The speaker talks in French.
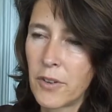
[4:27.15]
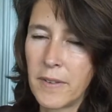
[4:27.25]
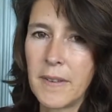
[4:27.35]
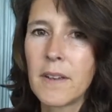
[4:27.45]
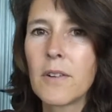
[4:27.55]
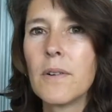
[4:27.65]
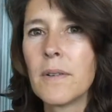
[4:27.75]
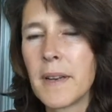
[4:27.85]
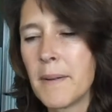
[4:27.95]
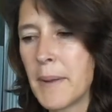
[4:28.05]
Je sais
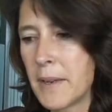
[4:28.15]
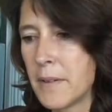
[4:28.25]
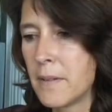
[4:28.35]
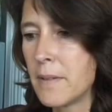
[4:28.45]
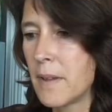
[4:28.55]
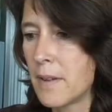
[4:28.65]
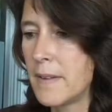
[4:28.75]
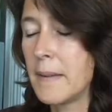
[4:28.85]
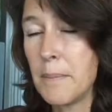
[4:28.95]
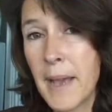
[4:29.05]
qu'on a maintenant
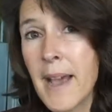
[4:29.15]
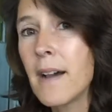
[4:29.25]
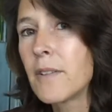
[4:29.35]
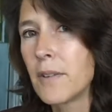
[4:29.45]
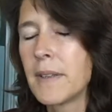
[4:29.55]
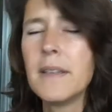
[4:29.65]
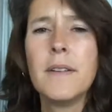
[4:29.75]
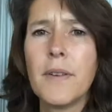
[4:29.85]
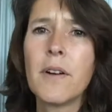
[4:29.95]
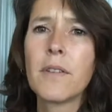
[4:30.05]
des maires dans les
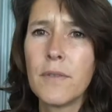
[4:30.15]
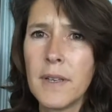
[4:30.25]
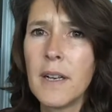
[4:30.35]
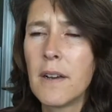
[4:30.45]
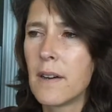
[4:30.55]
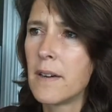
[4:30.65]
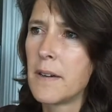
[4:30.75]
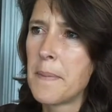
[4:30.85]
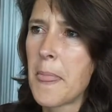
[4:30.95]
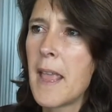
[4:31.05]
différentes villes
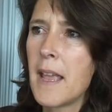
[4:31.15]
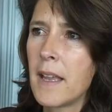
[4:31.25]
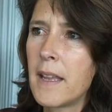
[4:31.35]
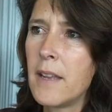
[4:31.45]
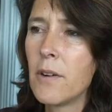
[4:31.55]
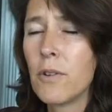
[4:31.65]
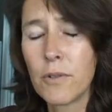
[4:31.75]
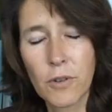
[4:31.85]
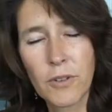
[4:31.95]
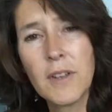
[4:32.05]
qui
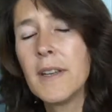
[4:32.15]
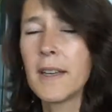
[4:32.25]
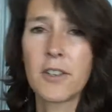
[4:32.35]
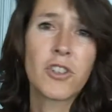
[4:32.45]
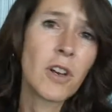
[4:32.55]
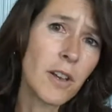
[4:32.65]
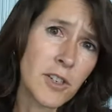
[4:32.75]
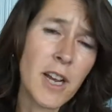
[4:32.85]
ont signé un charte